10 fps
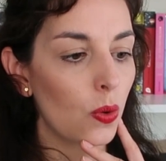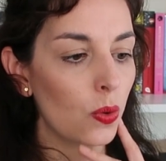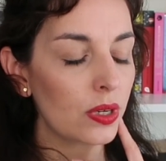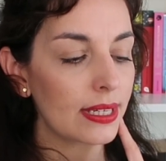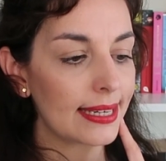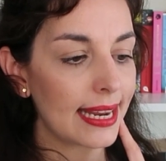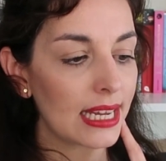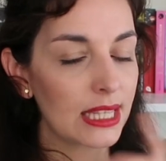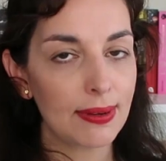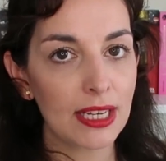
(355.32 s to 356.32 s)
Und
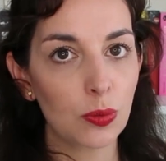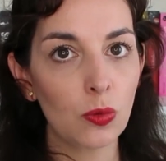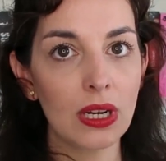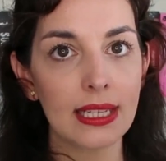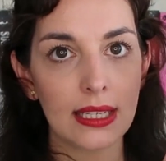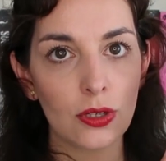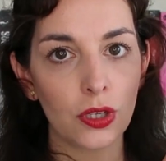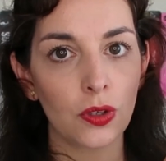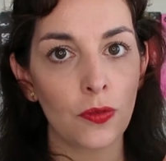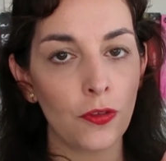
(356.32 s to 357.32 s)
der Zwillingsbruder ist
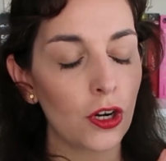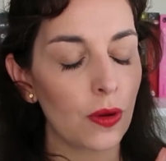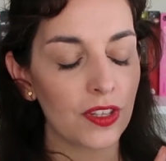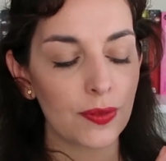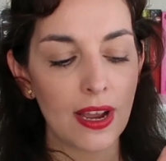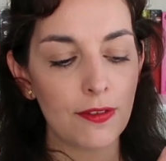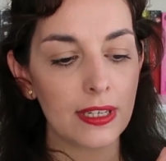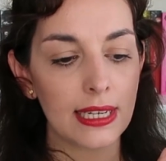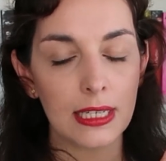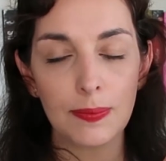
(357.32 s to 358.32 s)
natürlich vollkommen
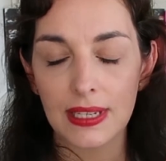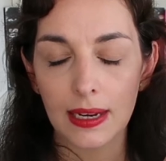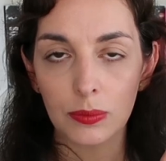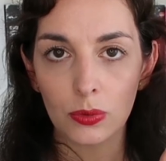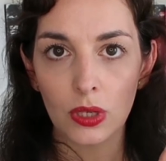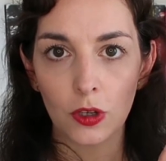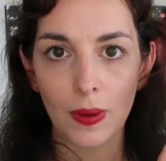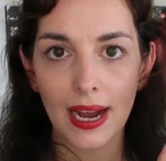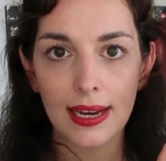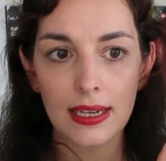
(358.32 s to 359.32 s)
verzweifelt. Er liebt seinen Bruder
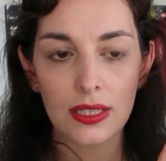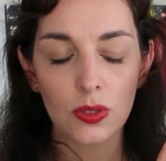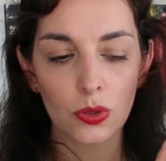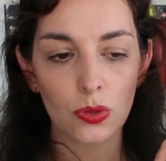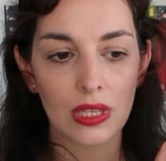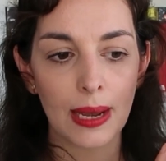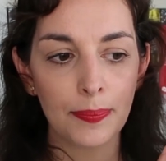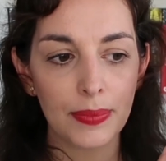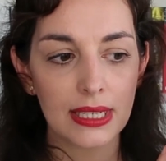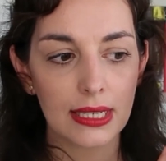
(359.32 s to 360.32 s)
über alles und
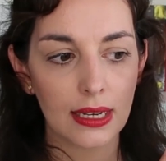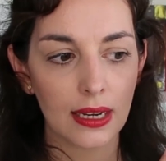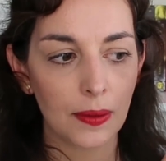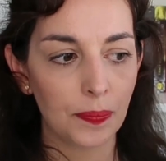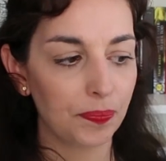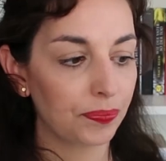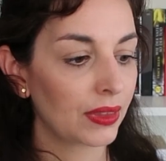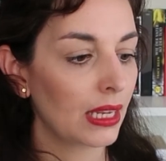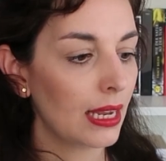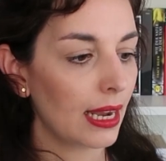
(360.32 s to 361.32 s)
zusammen mit
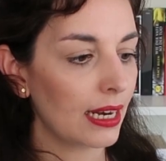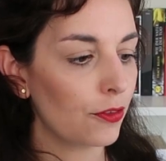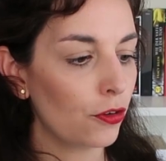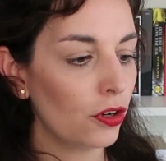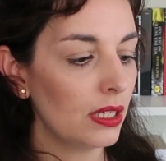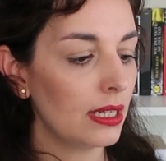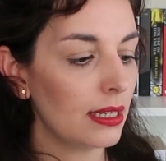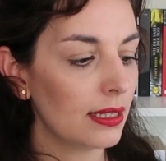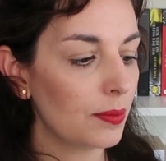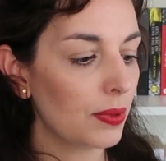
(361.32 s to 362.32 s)
ähm, einer Freundin
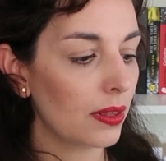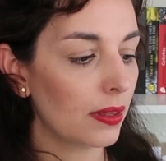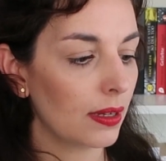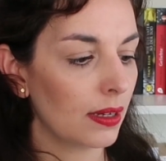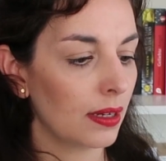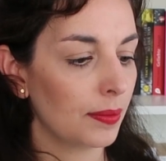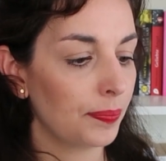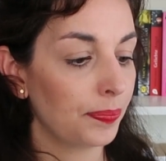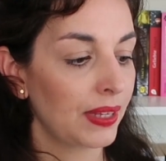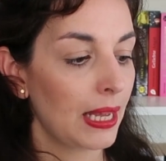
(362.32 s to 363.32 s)
Elizabeth
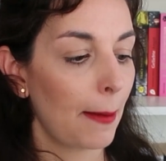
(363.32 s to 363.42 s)
ähm,